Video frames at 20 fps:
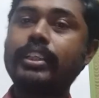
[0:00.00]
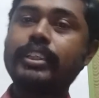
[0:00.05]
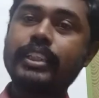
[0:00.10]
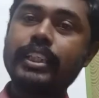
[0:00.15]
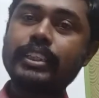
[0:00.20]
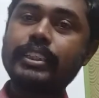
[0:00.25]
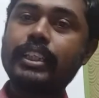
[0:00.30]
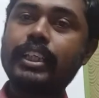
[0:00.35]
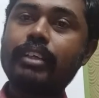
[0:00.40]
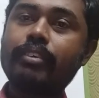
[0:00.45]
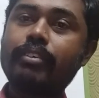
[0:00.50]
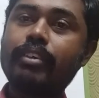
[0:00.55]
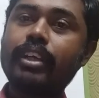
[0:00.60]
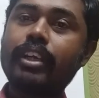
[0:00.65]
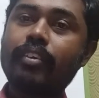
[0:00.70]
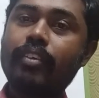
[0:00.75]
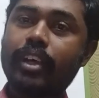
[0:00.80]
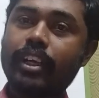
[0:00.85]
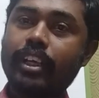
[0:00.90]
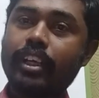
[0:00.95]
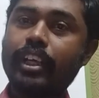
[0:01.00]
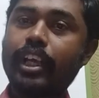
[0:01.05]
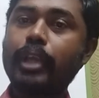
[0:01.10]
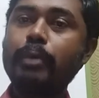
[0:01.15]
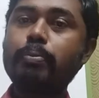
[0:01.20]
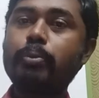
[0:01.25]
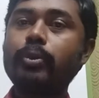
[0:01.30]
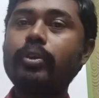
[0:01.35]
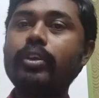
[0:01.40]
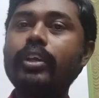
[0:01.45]
చేసేటువంటి వాటి
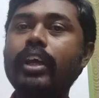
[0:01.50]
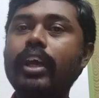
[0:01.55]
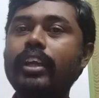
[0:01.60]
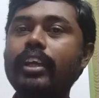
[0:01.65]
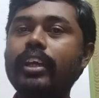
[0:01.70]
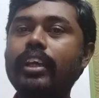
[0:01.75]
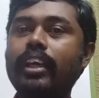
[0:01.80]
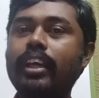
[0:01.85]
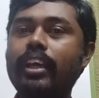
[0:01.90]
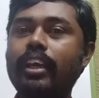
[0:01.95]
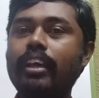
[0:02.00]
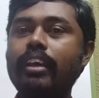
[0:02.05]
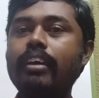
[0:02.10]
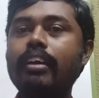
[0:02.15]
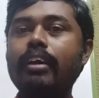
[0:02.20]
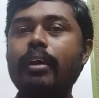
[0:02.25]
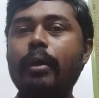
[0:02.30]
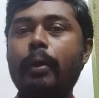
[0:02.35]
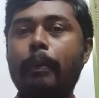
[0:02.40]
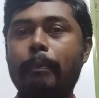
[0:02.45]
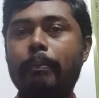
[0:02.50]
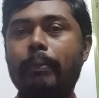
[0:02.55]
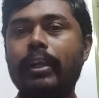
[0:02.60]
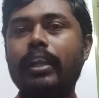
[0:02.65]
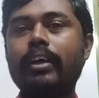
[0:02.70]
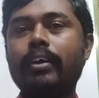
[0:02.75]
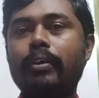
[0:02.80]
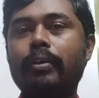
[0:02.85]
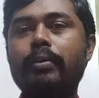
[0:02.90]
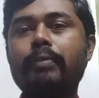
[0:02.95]
నైపుణ్యానికి
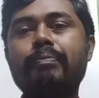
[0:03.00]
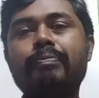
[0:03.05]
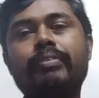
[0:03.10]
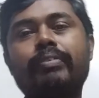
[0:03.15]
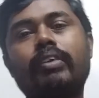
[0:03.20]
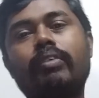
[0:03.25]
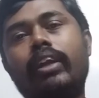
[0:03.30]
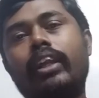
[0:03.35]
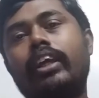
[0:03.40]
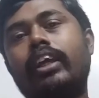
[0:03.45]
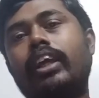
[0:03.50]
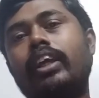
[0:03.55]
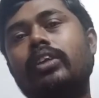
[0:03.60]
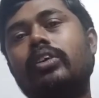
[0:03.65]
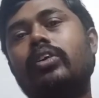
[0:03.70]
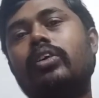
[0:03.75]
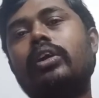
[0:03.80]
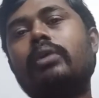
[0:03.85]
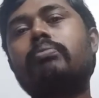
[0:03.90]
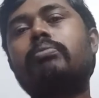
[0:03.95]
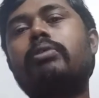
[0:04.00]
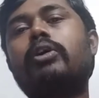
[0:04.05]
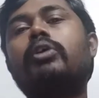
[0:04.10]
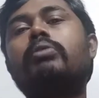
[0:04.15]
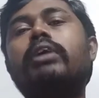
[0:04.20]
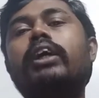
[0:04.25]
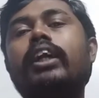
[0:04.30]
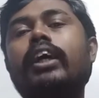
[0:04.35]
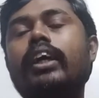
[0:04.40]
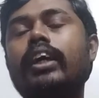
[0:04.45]
మనం వాళ్ళకి ఏదో ఒకటి
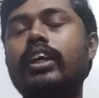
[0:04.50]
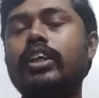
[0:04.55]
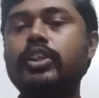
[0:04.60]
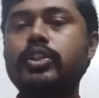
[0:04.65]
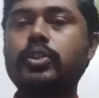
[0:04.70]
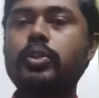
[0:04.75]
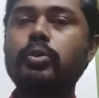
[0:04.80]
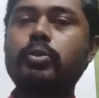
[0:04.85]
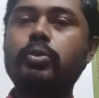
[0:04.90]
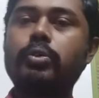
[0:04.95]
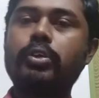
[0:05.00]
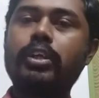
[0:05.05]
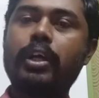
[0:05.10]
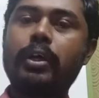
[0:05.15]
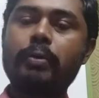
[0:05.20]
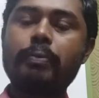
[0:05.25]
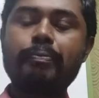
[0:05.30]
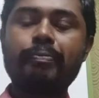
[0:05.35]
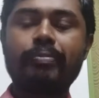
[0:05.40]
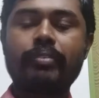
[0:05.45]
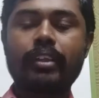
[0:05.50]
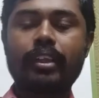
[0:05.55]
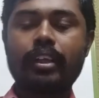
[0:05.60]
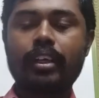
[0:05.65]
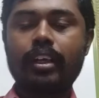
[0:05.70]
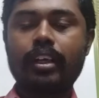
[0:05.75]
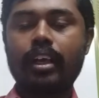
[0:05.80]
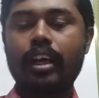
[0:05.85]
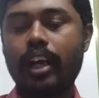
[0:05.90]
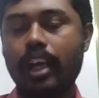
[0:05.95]
బహుమానంగా ఇస్తూ ఉంటాం
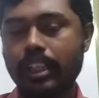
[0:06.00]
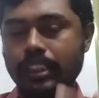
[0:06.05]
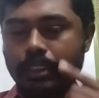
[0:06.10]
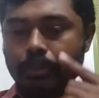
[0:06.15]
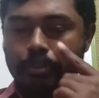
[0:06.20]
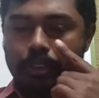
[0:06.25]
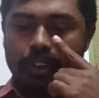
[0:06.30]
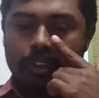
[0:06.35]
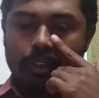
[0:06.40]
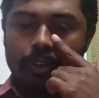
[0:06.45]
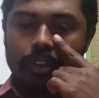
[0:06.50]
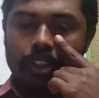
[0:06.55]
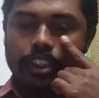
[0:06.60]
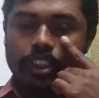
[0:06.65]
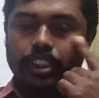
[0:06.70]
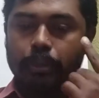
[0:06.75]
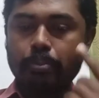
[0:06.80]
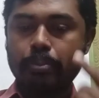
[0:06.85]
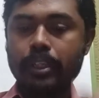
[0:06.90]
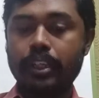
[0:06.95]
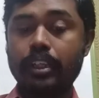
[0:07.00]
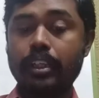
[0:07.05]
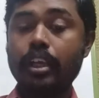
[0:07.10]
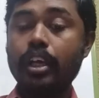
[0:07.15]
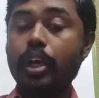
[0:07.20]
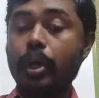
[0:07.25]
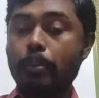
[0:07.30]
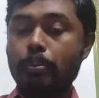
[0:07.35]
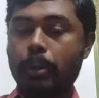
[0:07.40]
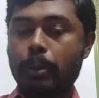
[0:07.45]
ఆ సమయంలో వాళ్ళు చెప్పేది
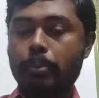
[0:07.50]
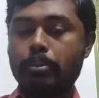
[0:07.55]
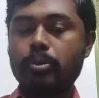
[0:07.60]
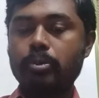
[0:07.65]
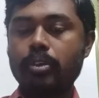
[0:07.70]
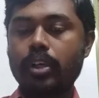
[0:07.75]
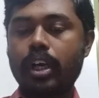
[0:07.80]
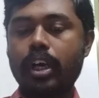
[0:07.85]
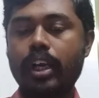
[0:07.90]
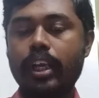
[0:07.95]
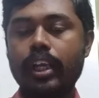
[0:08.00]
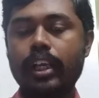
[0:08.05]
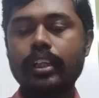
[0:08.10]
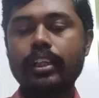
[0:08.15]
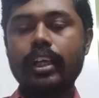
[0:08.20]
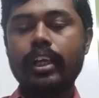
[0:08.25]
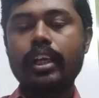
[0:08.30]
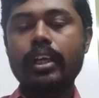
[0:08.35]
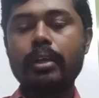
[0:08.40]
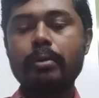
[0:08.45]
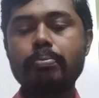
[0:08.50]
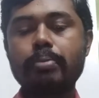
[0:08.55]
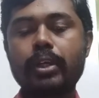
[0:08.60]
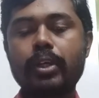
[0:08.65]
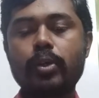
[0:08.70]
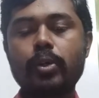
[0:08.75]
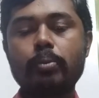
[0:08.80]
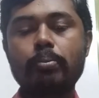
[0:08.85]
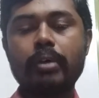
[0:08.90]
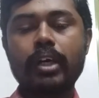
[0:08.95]
ప్రభువు గారికి దండం
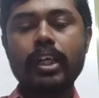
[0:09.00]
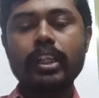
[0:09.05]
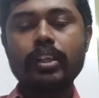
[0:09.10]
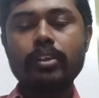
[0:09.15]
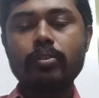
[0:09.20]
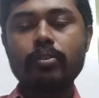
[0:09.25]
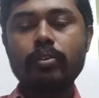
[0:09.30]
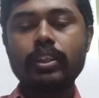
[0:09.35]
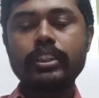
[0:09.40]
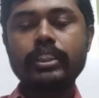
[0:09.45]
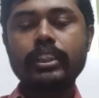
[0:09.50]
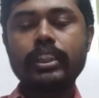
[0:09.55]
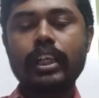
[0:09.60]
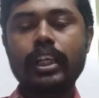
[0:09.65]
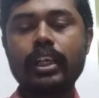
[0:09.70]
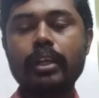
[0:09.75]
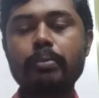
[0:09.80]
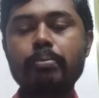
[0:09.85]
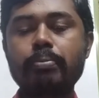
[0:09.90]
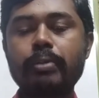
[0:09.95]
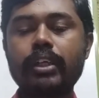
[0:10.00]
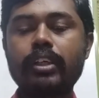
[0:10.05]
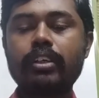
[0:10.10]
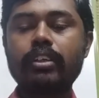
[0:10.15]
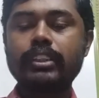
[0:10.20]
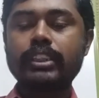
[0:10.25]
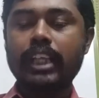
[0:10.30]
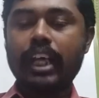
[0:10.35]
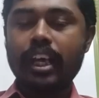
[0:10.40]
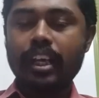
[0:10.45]
పెట్టు పాదం వంచి దండం పెట్టు
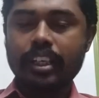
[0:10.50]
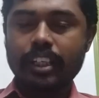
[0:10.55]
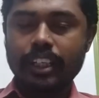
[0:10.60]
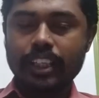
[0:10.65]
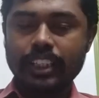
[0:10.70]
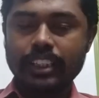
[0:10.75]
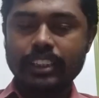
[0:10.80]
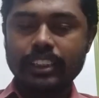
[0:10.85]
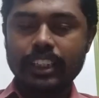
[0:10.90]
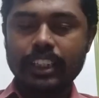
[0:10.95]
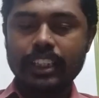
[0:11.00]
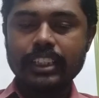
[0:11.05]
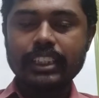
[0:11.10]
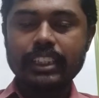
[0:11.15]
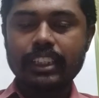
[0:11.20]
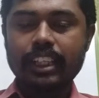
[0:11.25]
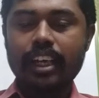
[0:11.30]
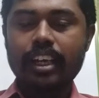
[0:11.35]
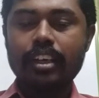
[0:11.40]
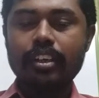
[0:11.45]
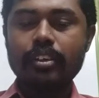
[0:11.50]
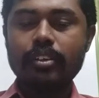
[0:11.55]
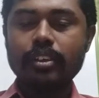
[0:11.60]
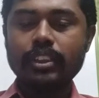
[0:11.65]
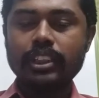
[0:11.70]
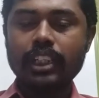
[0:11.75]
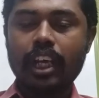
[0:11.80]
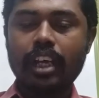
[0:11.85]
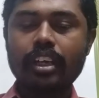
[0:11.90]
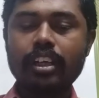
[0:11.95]
చారిడు గింజలు ఇస్తారంటూ
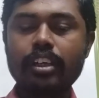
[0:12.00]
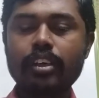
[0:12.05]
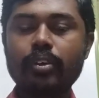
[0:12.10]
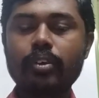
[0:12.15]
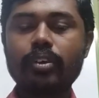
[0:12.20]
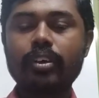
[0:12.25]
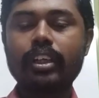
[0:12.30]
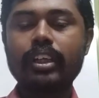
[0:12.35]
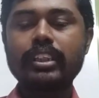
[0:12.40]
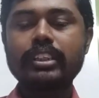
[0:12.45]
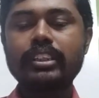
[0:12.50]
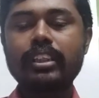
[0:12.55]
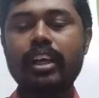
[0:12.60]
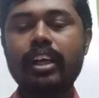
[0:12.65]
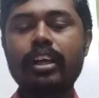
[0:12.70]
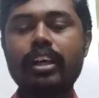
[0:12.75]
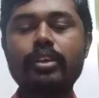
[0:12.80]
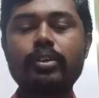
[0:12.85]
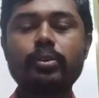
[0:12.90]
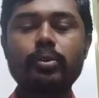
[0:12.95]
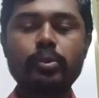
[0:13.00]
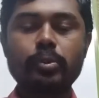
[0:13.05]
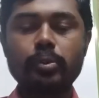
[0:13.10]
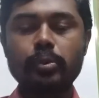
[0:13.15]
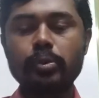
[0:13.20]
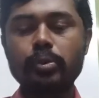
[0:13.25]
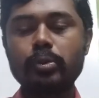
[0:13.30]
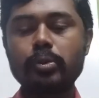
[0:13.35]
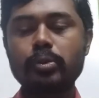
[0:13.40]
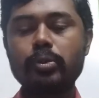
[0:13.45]
చారుడు రోకలు ఇస్తారంటూ
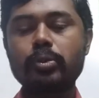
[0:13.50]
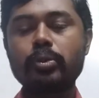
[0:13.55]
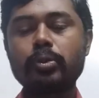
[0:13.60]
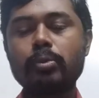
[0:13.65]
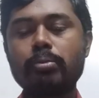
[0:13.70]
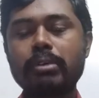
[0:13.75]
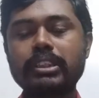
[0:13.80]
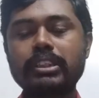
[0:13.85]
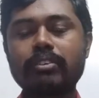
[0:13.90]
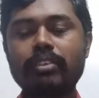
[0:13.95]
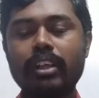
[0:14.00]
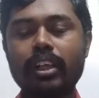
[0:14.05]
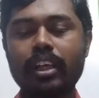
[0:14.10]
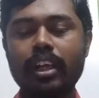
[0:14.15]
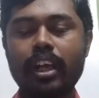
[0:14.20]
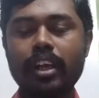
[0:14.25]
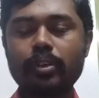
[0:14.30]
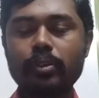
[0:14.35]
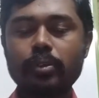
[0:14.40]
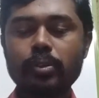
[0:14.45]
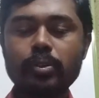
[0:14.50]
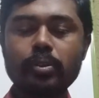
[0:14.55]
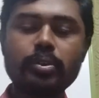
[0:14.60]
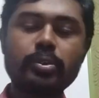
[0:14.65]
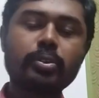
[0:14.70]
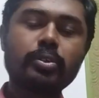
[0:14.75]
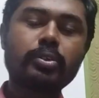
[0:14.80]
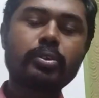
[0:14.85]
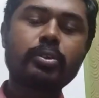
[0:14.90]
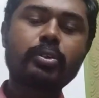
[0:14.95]
డూడు బసవన్న
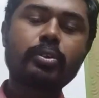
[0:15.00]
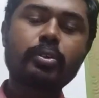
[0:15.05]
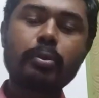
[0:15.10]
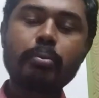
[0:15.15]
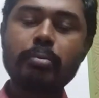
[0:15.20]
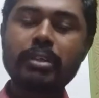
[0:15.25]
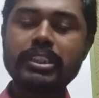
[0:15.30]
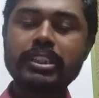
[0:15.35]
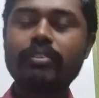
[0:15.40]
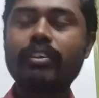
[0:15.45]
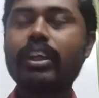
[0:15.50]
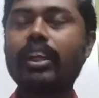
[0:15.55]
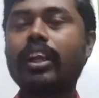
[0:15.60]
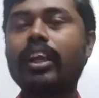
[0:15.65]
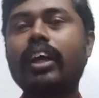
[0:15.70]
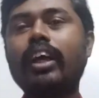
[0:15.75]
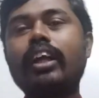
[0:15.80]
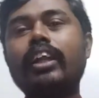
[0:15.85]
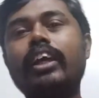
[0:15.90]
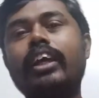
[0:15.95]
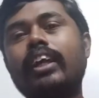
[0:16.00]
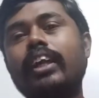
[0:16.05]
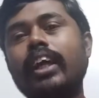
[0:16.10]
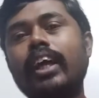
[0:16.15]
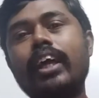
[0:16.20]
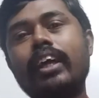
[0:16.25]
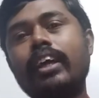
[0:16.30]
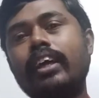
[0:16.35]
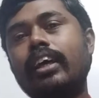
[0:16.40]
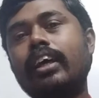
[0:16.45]
డూడు బసవన్న అని అక్కడ
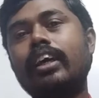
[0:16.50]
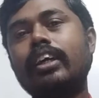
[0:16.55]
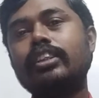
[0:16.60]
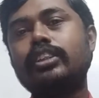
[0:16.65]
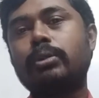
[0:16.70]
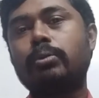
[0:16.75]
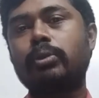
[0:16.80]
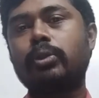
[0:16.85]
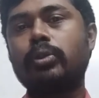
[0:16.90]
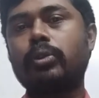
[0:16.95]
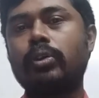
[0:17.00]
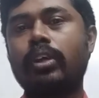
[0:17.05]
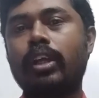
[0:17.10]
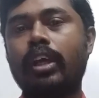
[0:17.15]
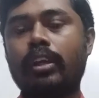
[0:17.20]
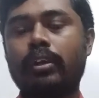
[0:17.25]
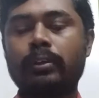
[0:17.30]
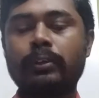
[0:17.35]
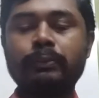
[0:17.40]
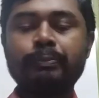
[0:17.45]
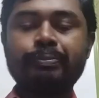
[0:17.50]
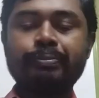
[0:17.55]
చెబుతున్నారు